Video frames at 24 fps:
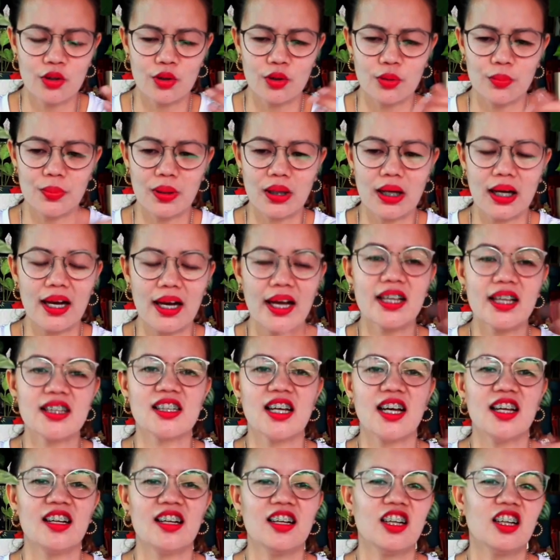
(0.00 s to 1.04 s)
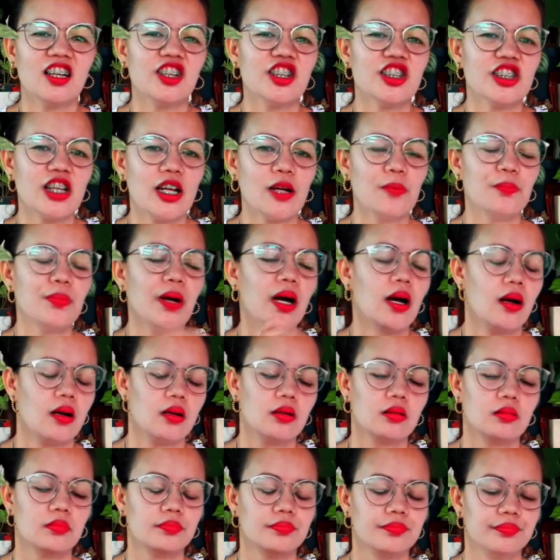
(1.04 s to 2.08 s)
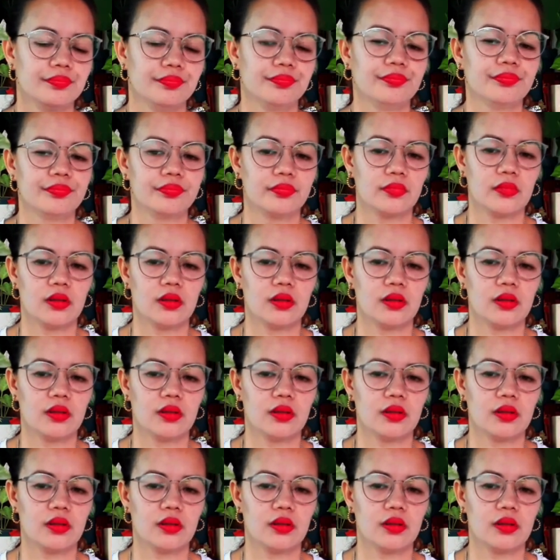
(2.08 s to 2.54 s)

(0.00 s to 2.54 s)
Kumbaga kahit saan ng isalpak, mm,